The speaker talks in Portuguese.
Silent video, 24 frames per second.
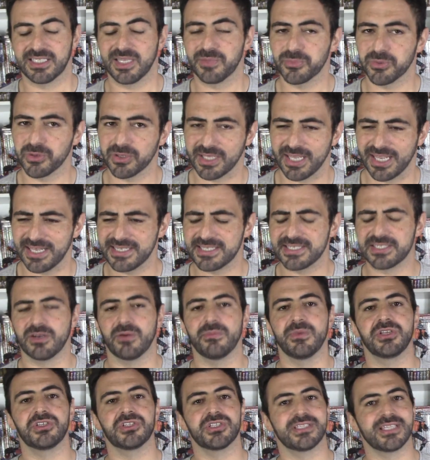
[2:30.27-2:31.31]
Até porque
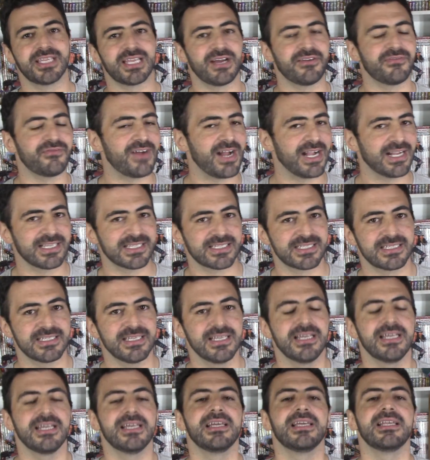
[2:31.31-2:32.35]
inicialmente terá
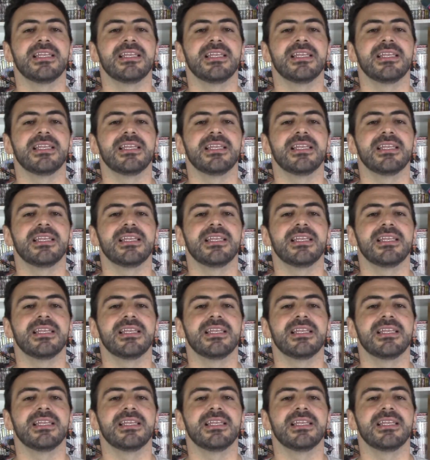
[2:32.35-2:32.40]
vagas